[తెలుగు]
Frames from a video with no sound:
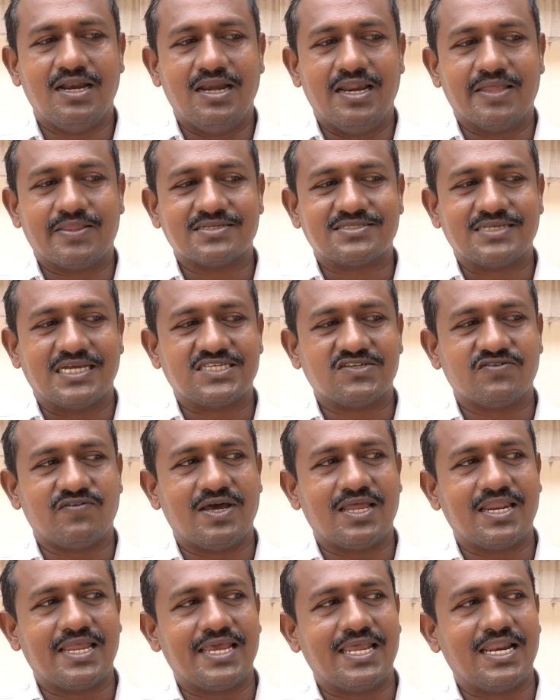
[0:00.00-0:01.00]
లేదా
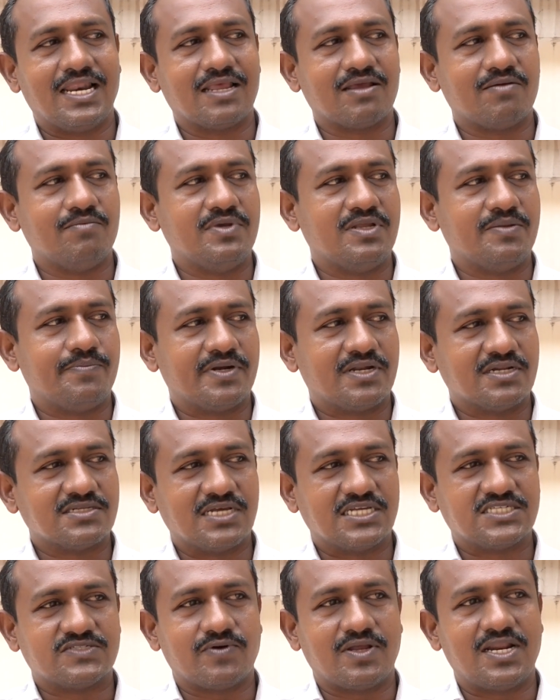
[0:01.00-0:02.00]
సచివాలయాలు మీరు పెట్టిన
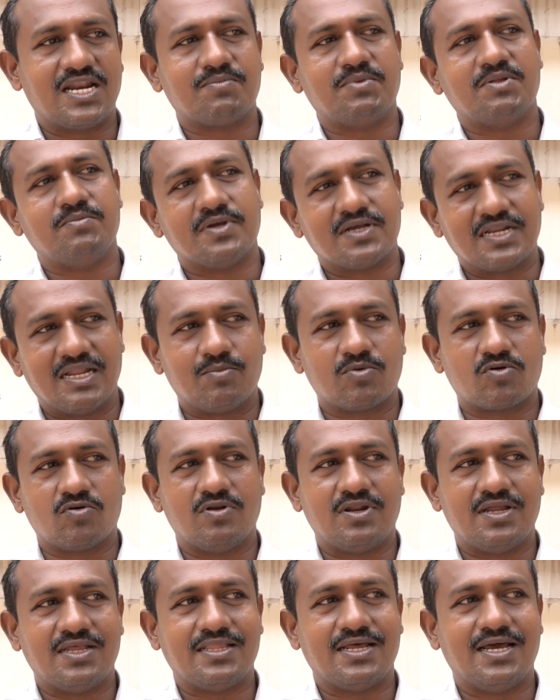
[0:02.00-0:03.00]
సచివాలయాల మీద మీకు
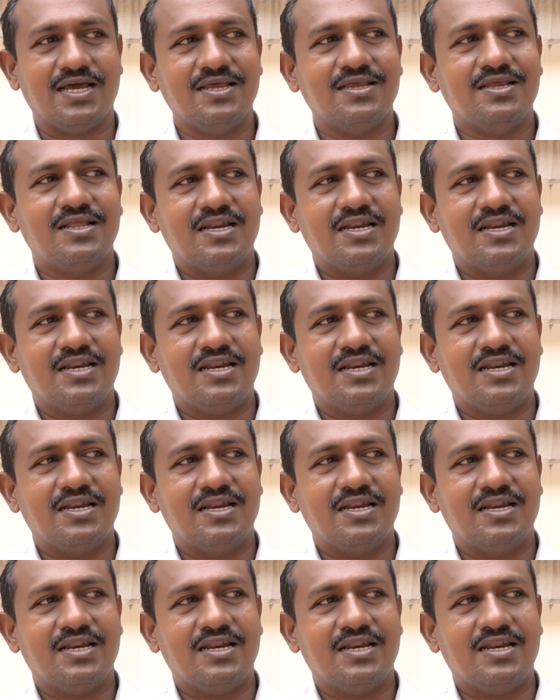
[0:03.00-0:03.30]
నమ్మకం లేదా